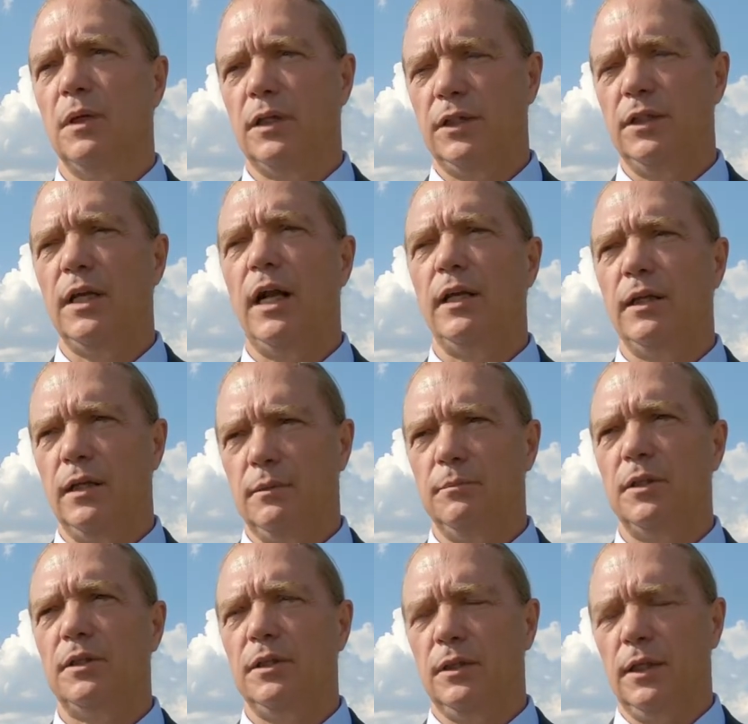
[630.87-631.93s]
Marginalna.
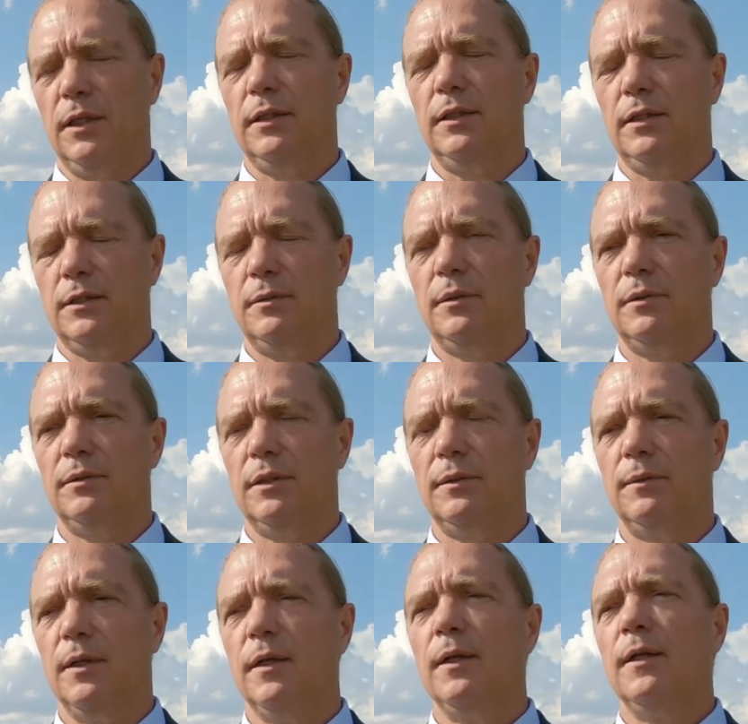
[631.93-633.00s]
Marginalna,
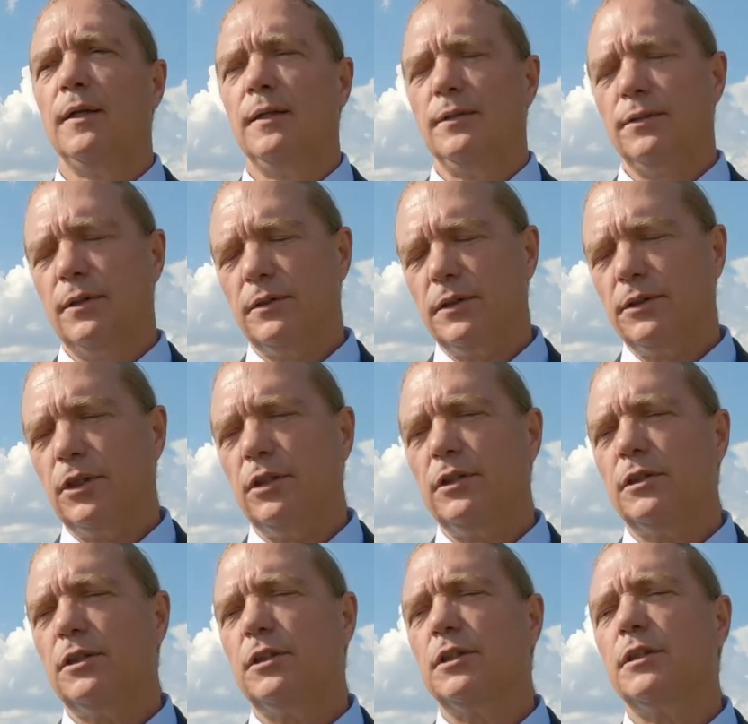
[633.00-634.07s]
marginalna. takie ustalanie no
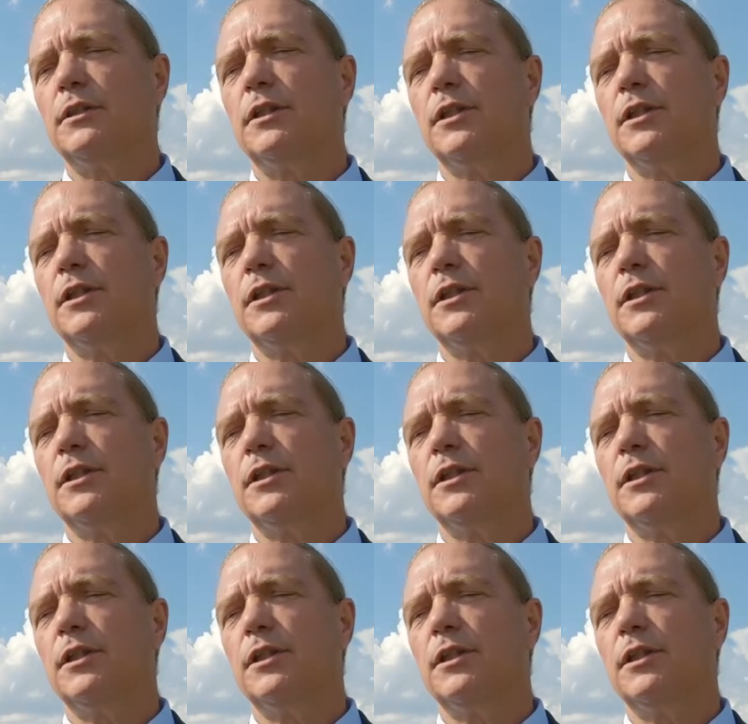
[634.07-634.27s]
granic w Europie.